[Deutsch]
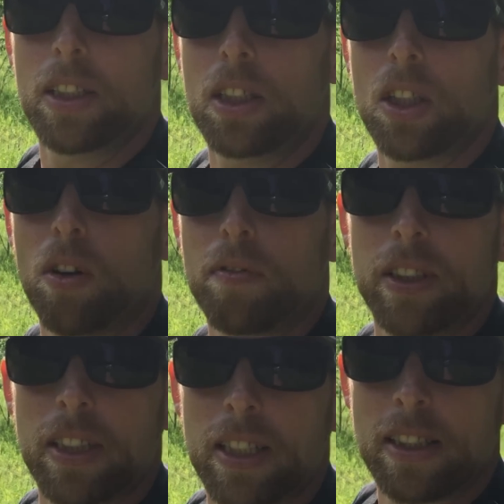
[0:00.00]
Ich
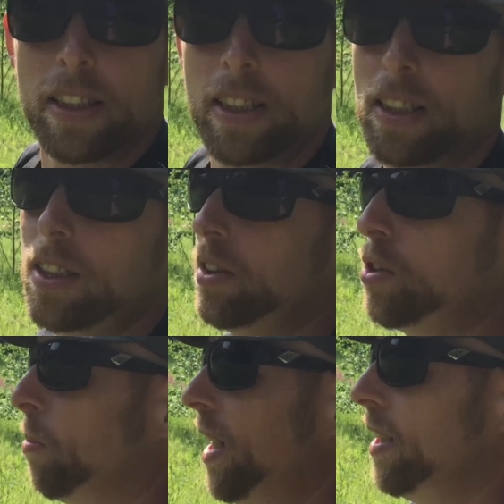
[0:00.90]
hoffe, dass ich,
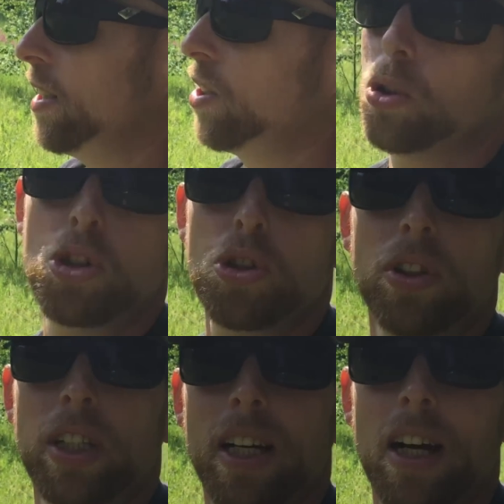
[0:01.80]
sobald das
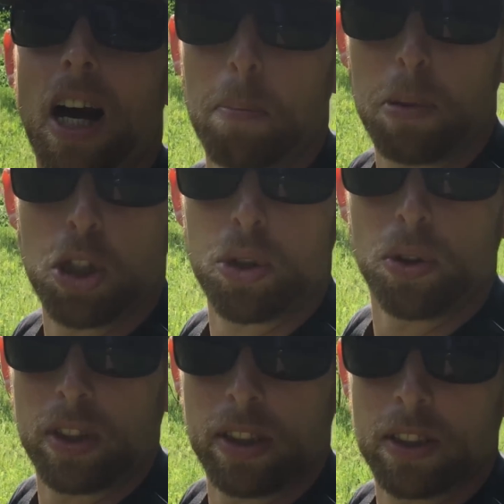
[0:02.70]
Grundstück hier
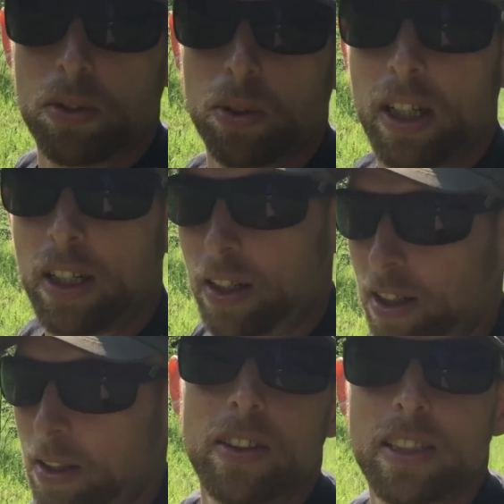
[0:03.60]
abgestückt ist
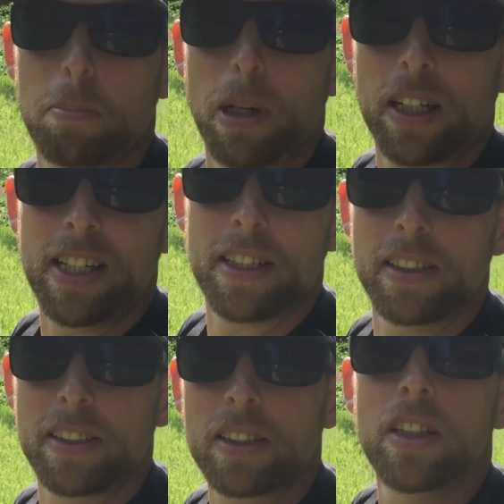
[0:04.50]
oder äh, separiert
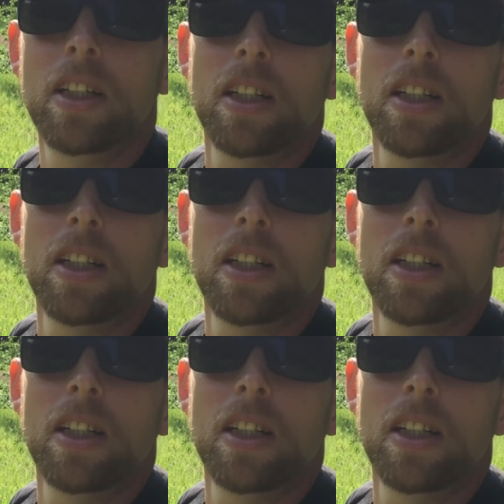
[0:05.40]
ist,